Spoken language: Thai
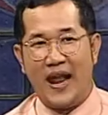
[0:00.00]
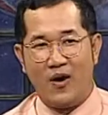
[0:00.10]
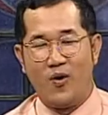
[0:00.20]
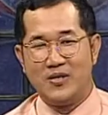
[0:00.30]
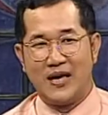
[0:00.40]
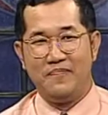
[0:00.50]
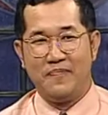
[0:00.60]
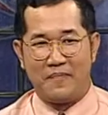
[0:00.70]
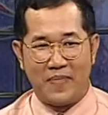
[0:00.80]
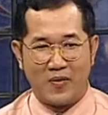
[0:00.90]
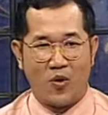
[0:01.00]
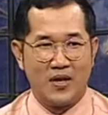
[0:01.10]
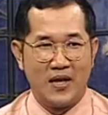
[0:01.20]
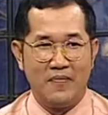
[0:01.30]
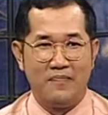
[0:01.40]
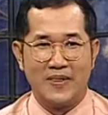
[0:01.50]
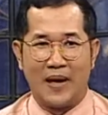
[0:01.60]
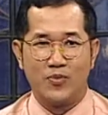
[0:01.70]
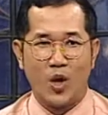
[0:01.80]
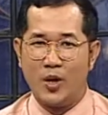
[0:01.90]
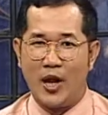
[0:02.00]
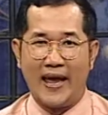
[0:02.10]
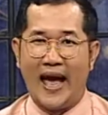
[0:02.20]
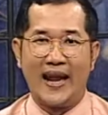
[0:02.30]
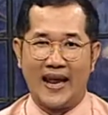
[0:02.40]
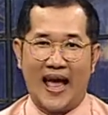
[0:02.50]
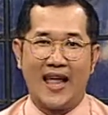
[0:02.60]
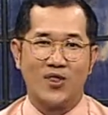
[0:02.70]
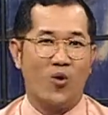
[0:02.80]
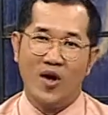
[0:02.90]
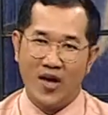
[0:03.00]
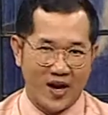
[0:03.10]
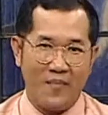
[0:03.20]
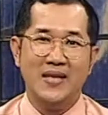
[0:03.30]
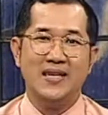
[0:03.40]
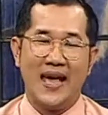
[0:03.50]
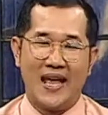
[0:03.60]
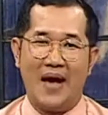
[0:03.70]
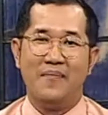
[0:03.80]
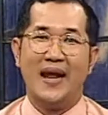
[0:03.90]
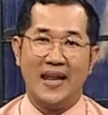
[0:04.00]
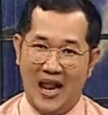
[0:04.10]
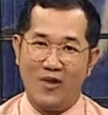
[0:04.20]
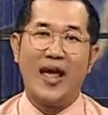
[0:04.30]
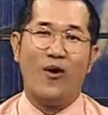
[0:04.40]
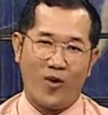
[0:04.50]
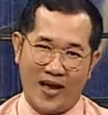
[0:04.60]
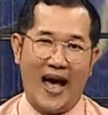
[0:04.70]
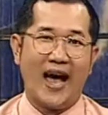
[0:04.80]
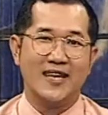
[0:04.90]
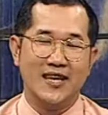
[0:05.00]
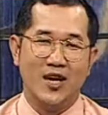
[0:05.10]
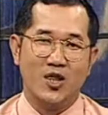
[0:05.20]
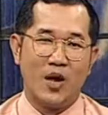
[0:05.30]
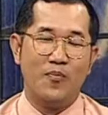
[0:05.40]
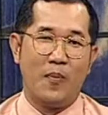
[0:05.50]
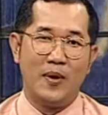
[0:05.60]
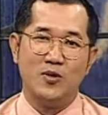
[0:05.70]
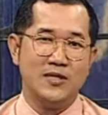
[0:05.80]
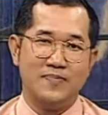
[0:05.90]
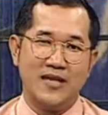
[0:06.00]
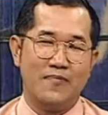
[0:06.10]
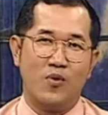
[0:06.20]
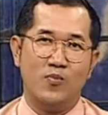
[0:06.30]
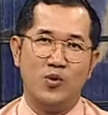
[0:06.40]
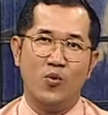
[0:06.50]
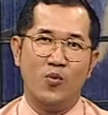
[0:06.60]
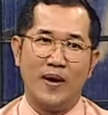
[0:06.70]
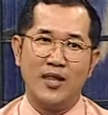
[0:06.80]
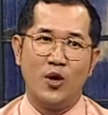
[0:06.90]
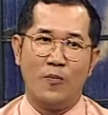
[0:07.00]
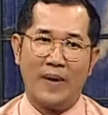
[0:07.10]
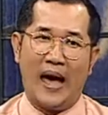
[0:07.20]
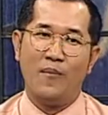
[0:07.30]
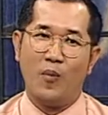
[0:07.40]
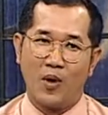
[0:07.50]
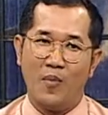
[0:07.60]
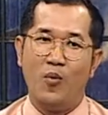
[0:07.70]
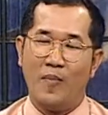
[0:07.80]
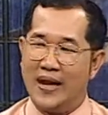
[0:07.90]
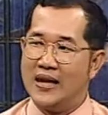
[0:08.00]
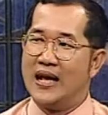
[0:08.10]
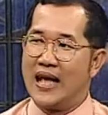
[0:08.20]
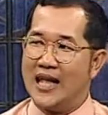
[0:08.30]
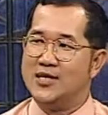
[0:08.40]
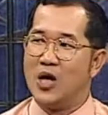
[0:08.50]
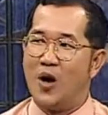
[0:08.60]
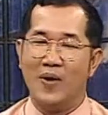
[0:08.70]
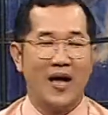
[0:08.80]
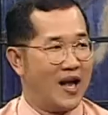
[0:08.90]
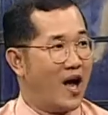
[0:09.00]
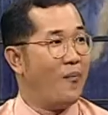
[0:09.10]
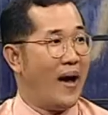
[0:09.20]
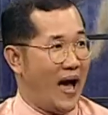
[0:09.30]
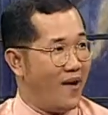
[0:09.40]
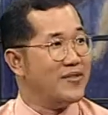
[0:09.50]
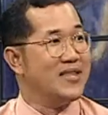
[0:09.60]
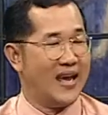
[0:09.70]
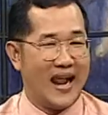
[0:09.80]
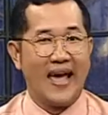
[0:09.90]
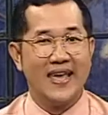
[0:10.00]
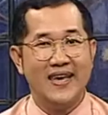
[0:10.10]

นแล้ว ฉันแบบเป็นคนที่ต่ำต้อยได้ค่าราคาตกก็ไม่ใช่ครับ อันนี้แล้วแต่โอกาส ตอนผมอายุ 17 ผมอยู่มัธยมปลายผมก็มุ่งมั่นเรื่องการสอบเข้ามหาวิทยาลัย